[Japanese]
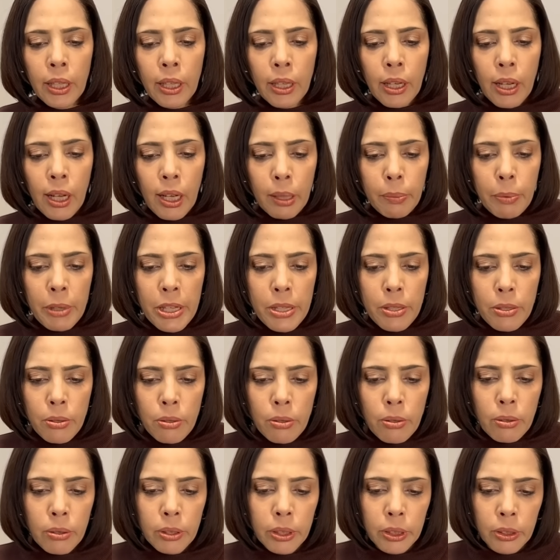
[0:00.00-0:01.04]
安倍
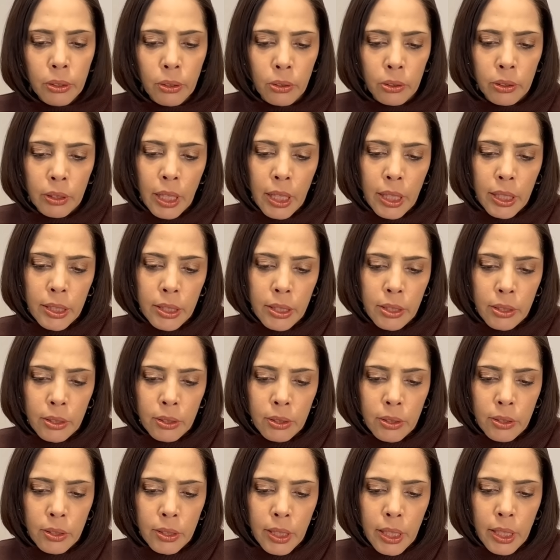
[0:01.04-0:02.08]
総理の対
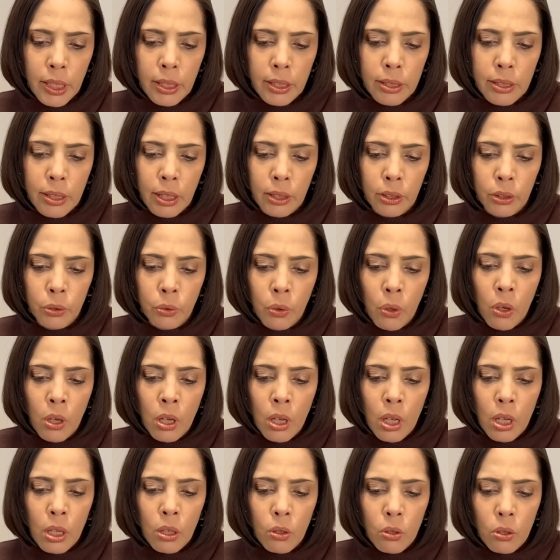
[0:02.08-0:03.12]
中政策を
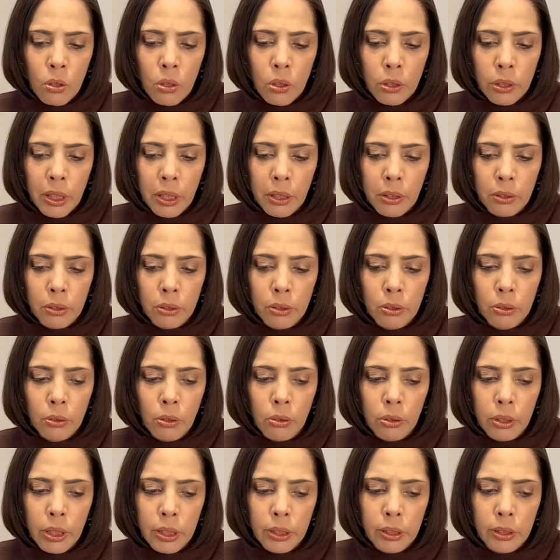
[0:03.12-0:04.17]
大きく
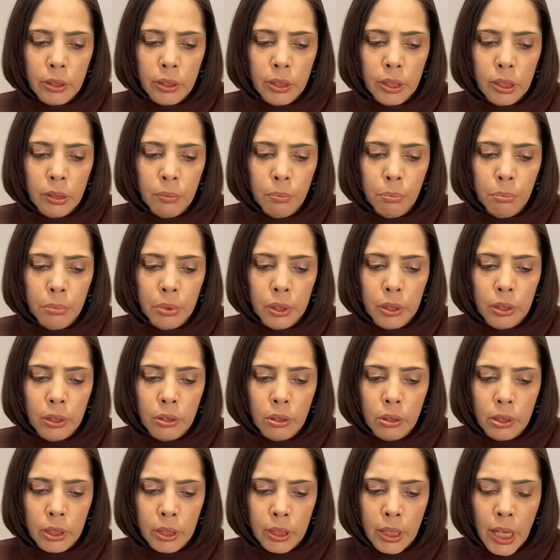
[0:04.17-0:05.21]
動かす人物
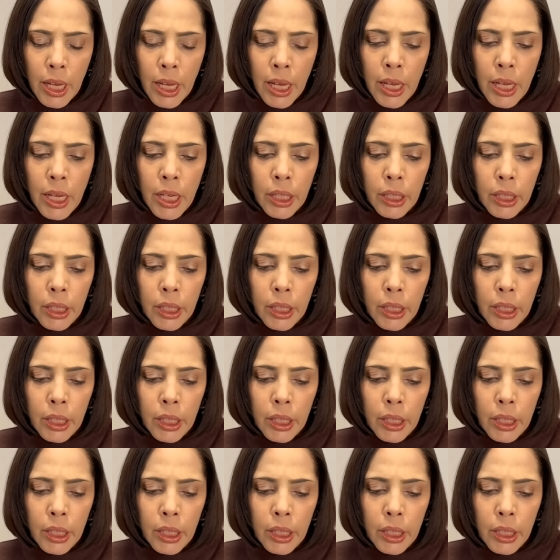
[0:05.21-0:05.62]
として